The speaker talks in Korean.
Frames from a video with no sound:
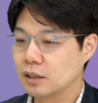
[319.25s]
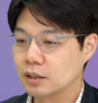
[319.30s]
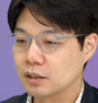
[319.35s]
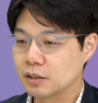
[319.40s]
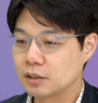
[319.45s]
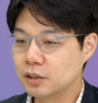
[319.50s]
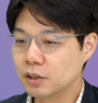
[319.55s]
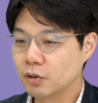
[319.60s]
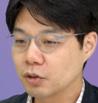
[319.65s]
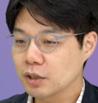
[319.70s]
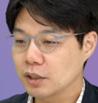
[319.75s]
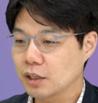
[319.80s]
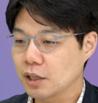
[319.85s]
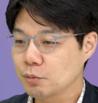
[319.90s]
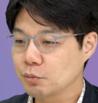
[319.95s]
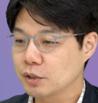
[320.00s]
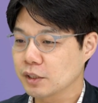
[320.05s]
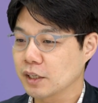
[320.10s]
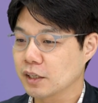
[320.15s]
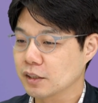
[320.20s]
그렇기
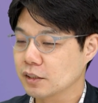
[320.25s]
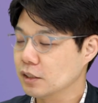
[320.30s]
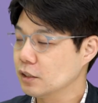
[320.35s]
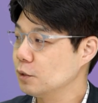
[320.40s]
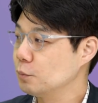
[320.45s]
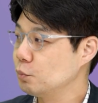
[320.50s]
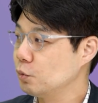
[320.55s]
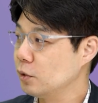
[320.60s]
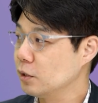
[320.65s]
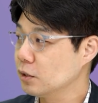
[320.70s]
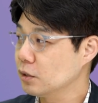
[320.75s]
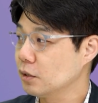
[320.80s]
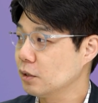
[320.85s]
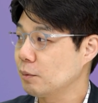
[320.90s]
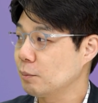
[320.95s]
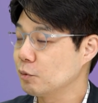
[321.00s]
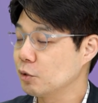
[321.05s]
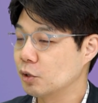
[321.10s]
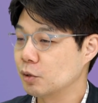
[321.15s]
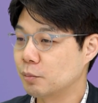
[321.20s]
때문에 제가 이제 디플레이션
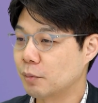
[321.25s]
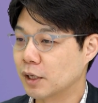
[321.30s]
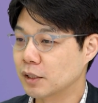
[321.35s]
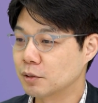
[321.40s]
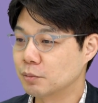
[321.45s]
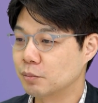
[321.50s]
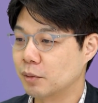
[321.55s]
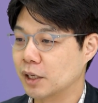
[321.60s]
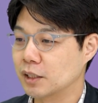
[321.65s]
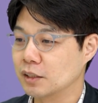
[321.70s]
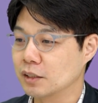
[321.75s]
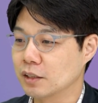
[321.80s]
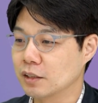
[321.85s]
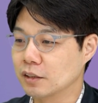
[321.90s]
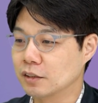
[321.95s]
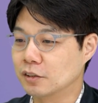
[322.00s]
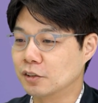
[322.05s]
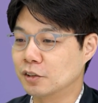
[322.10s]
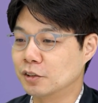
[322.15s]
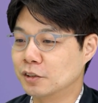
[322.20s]
압력을 말씀 많이
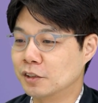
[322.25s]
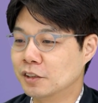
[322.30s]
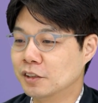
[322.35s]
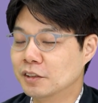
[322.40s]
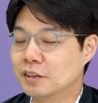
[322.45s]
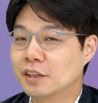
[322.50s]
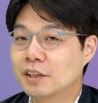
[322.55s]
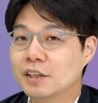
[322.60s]
드리는 거거든요.